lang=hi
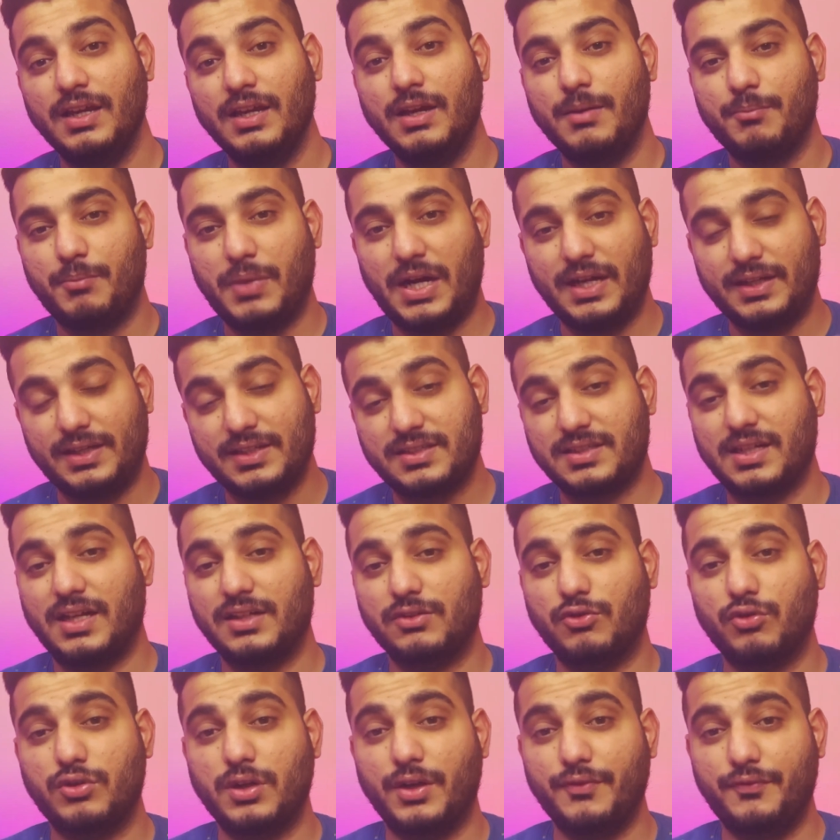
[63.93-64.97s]
पाकिस्तान को
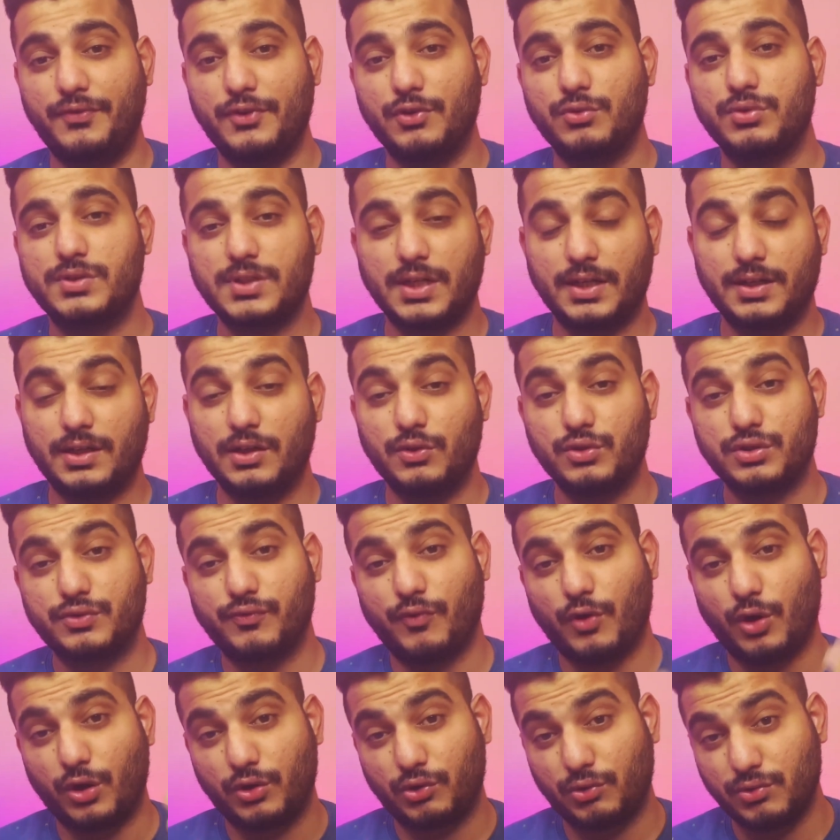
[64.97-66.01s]
कंफ्यूज करके उस
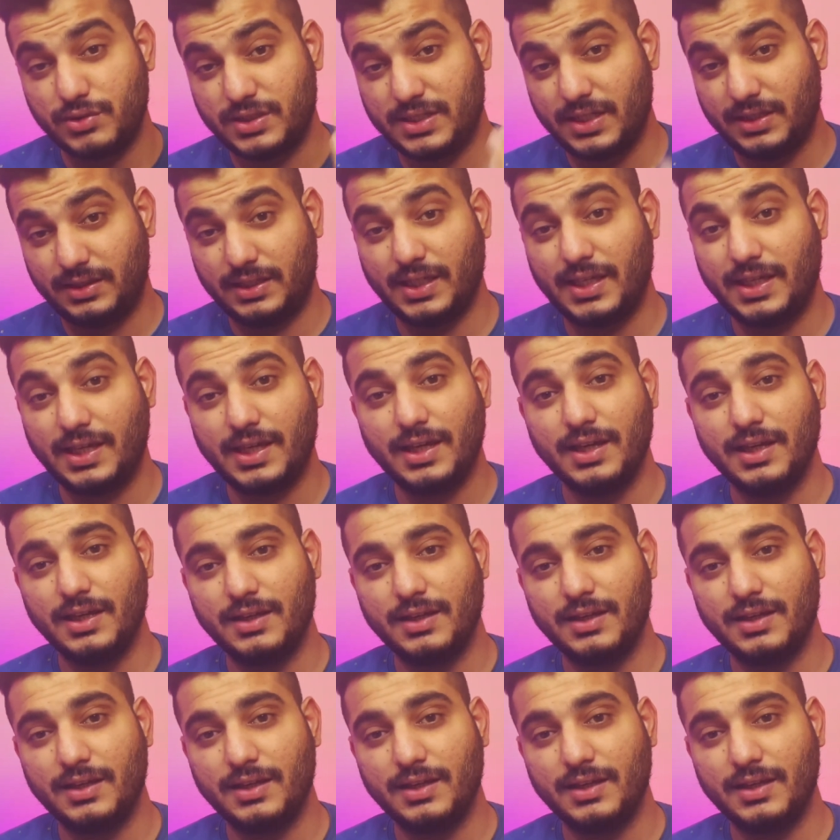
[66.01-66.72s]
वॉर को जीतेंगे